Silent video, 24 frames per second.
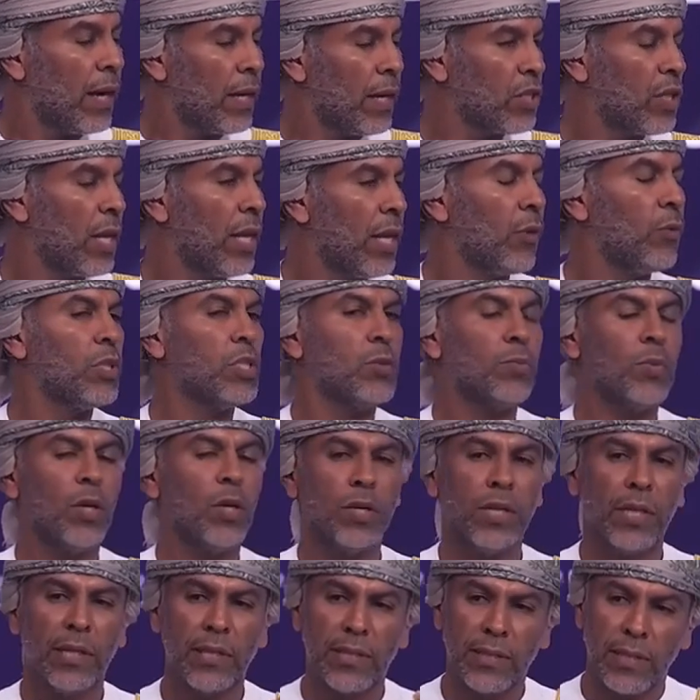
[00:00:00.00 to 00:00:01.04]
مركز
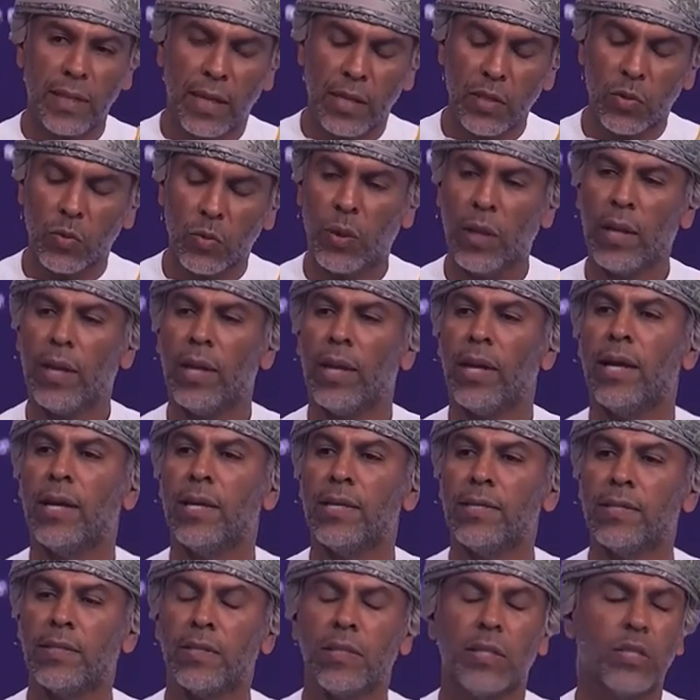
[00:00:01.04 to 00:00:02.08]
تميز
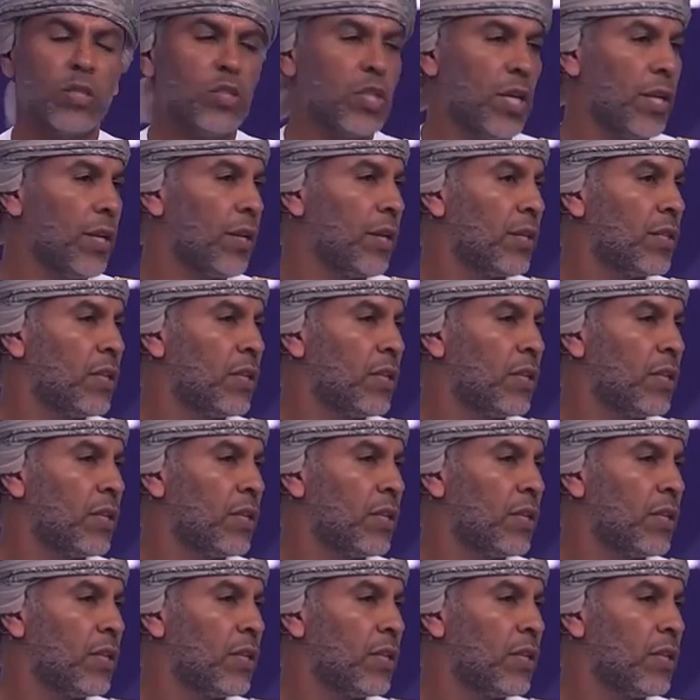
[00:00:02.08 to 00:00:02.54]
وكذلك نماذج